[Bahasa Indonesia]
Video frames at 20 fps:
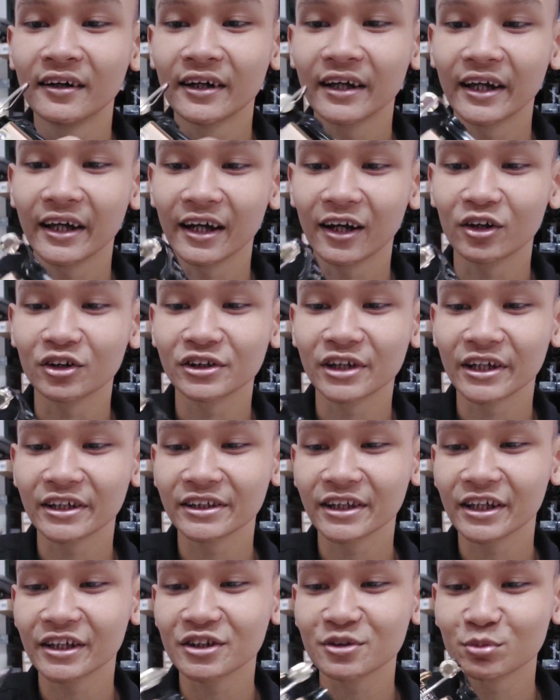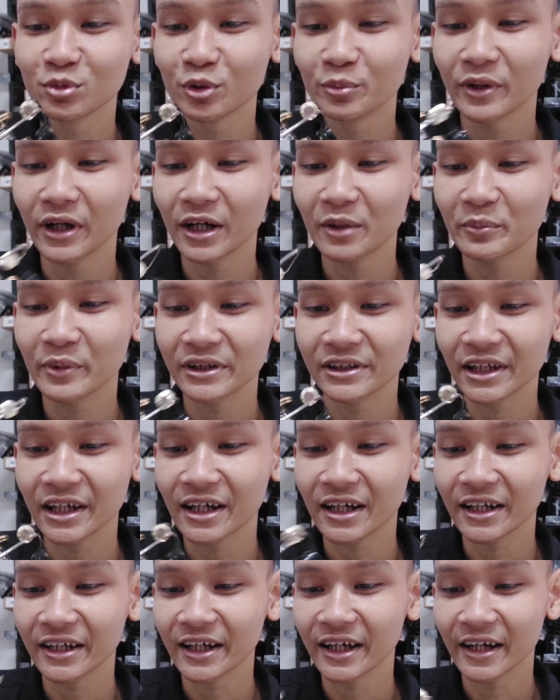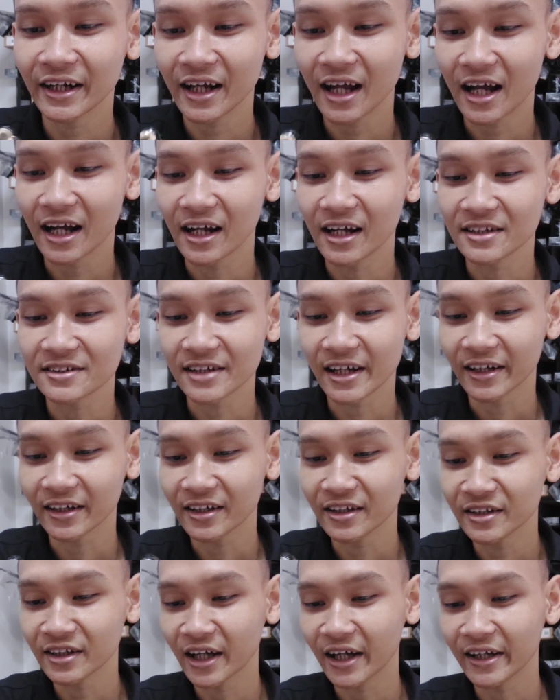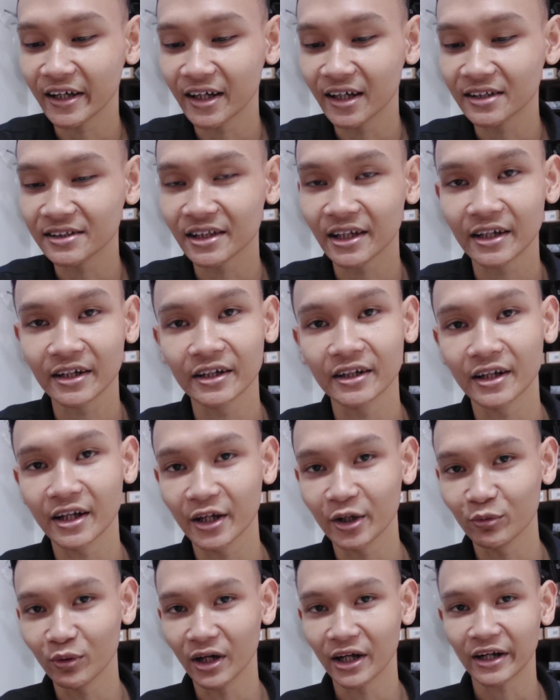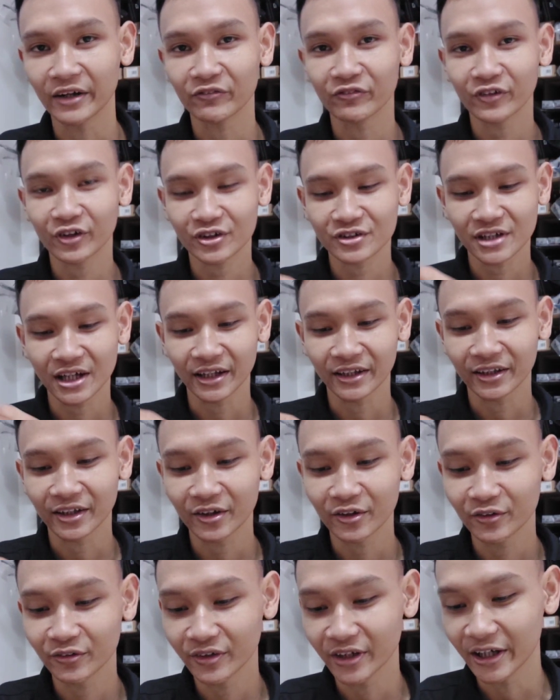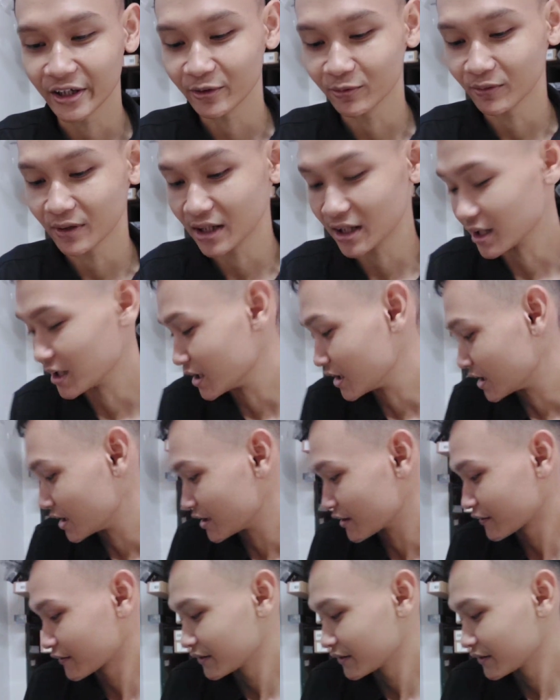Oke, kalau seri-seri sebelumnya kan biasanya flickernya agak silent kayak seri Daiwa Refrost atau Daiwa